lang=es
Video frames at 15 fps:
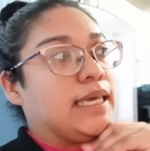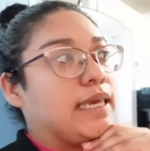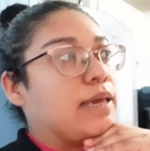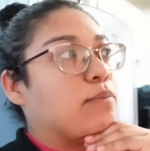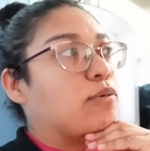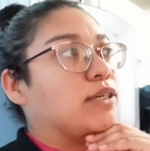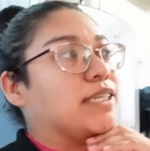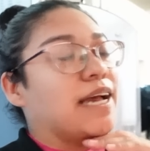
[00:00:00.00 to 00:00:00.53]

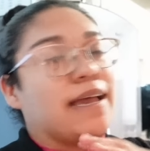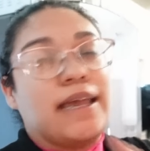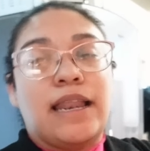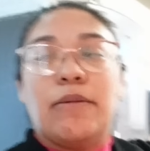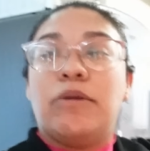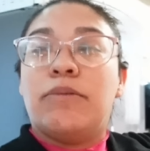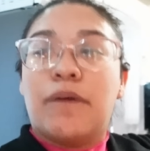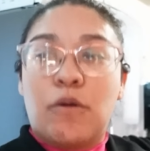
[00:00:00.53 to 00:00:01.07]
Y pues ya, en
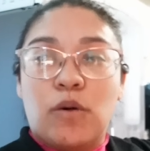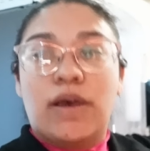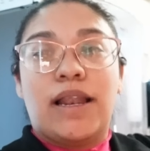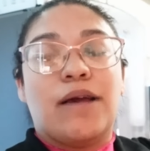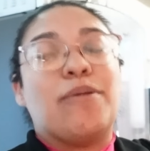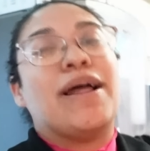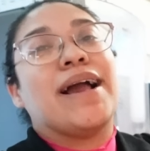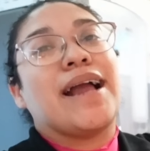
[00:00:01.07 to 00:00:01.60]
la misma agua de
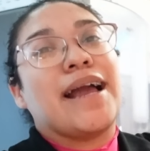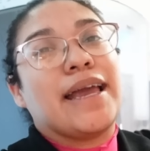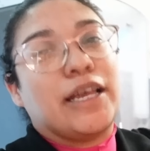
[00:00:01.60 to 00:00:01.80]
la blanca